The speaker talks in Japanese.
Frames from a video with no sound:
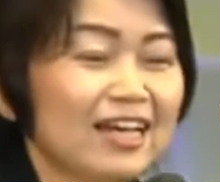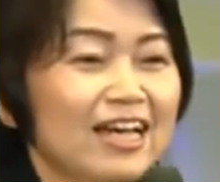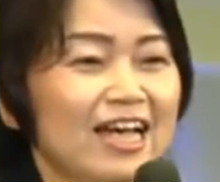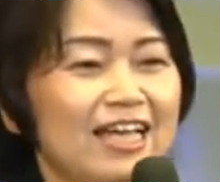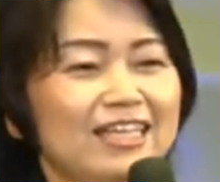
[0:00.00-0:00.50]

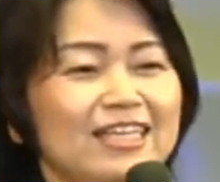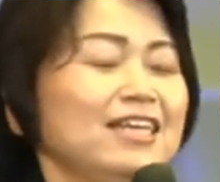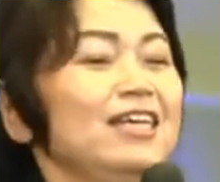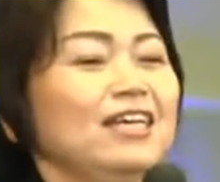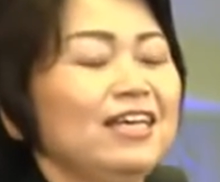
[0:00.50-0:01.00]
はい、
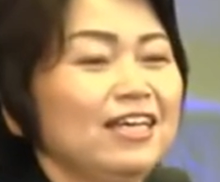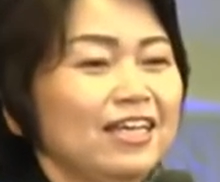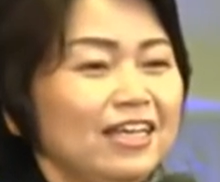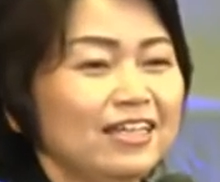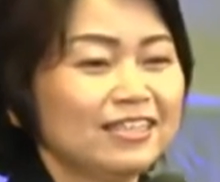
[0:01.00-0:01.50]

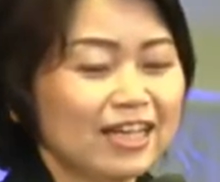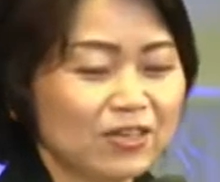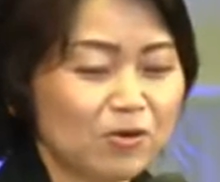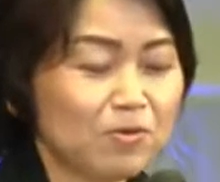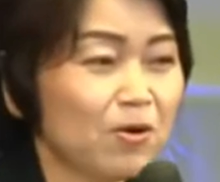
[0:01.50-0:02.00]
えー、じゃあ
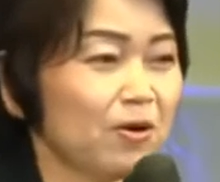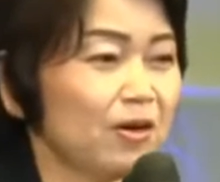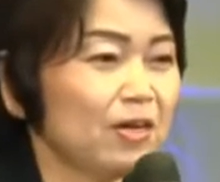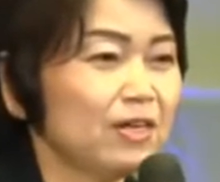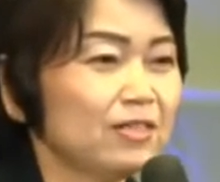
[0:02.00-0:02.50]
今日も
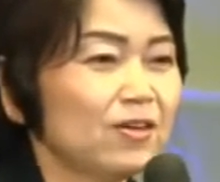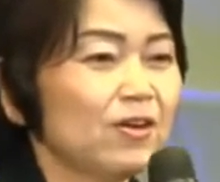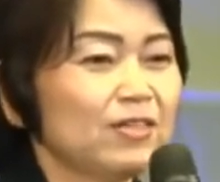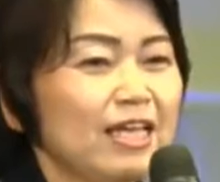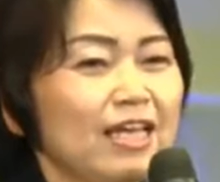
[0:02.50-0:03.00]
あ
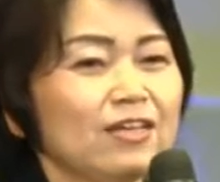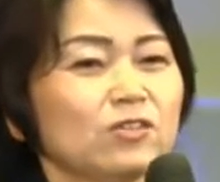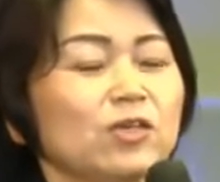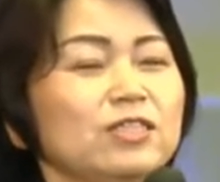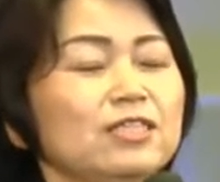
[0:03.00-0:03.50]
のね本
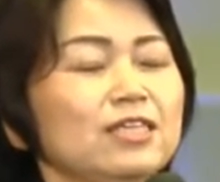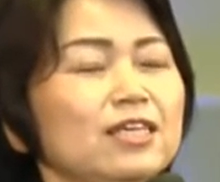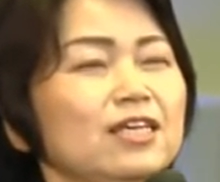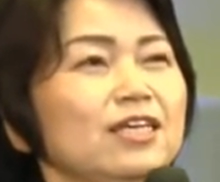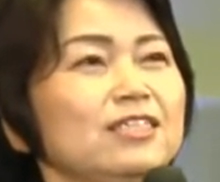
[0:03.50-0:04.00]
当に、
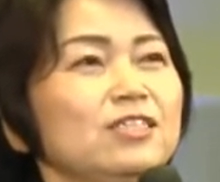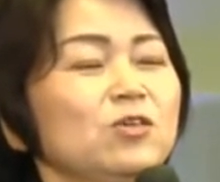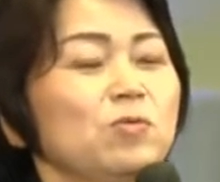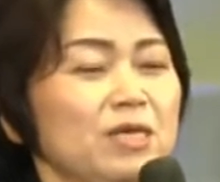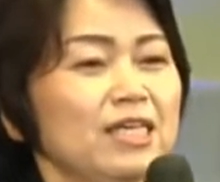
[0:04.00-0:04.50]
えー、日
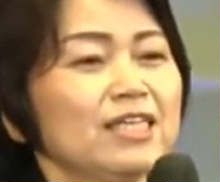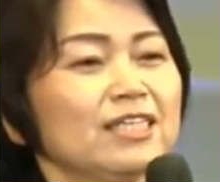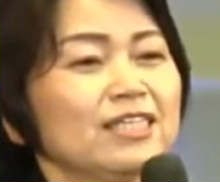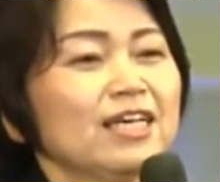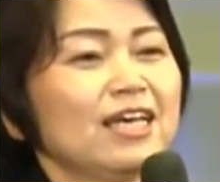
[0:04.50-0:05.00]
曜日。
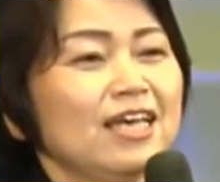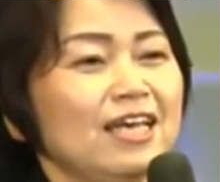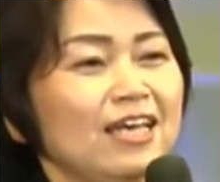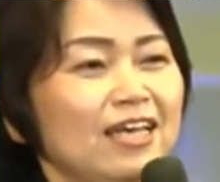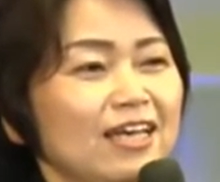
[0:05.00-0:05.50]

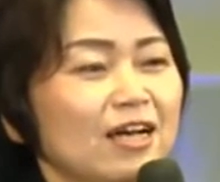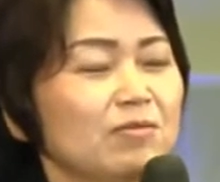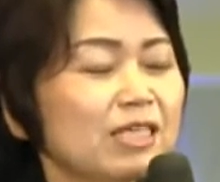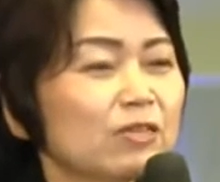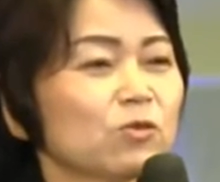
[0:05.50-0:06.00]
えー、神
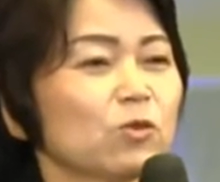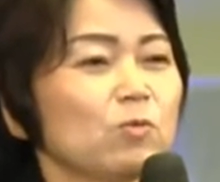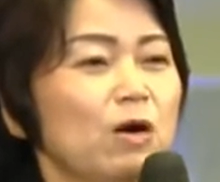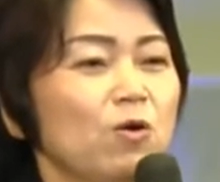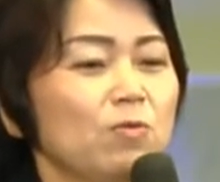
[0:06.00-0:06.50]
様の言
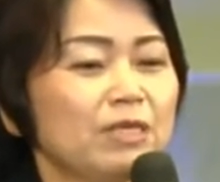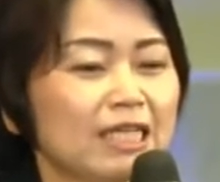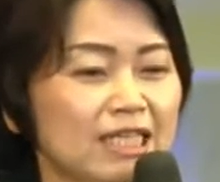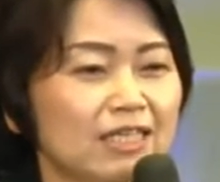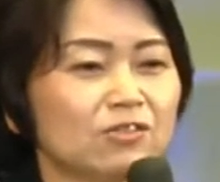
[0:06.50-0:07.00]
葉を皆
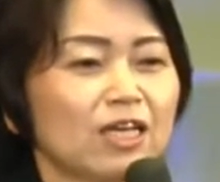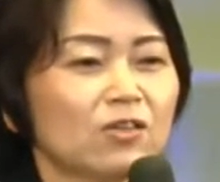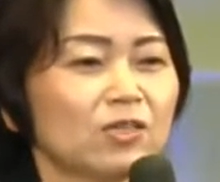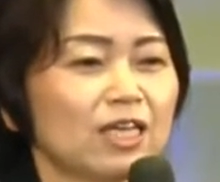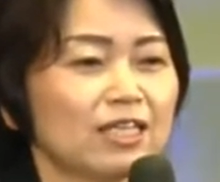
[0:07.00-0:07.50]
さんで受け
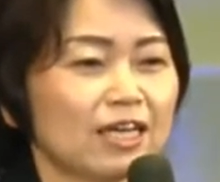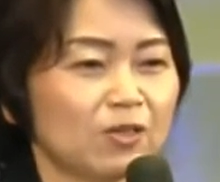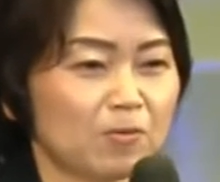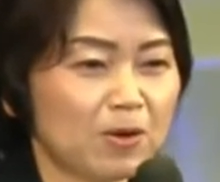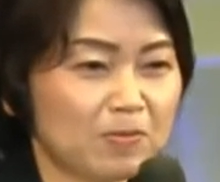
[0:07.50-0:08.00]
取っていきたいと
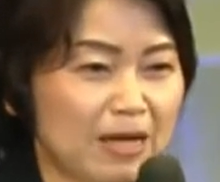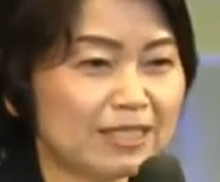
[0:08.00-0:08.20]
思いま